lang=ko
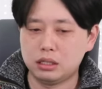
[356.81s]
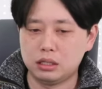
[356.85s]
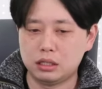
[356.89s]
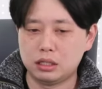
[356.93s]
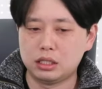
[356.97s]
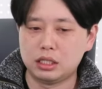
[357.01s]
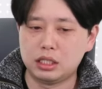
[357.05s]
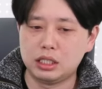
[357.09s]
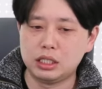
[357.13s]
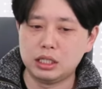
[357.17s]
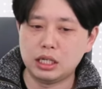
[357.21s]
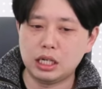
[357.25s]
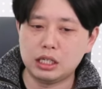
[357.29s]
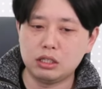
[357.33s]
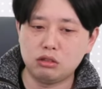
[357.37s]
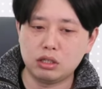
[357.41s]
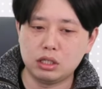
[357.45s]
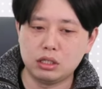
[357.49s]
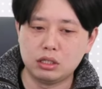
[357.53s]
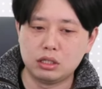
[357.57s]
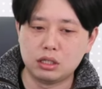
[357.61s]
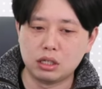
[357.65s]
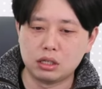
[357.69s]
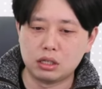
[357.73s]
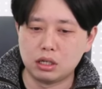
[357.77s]
이제 지난주에
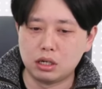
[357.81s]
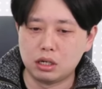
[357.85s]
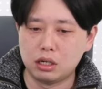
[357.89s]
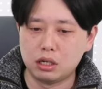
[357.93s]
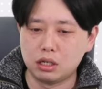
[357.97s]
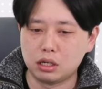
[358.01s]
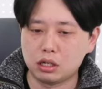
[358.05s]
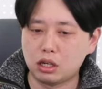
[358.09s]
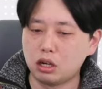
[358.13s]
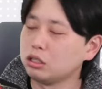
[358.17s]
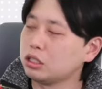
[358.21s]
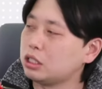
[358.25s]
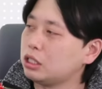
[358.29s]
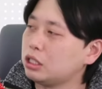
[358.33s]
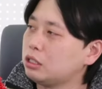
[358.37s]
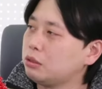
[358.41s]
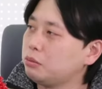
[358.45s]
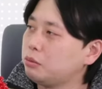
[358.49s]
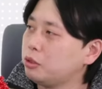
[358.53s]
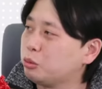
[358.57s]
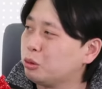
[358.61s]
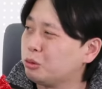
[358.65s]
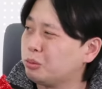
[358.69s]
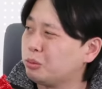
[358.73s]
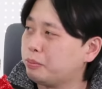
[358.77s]
있었던
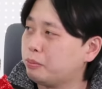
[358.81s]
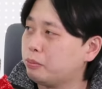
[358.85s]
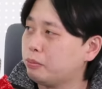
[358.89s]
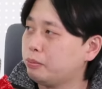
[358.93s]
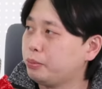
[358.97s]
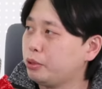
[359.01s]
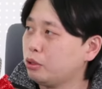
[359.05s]
경제지표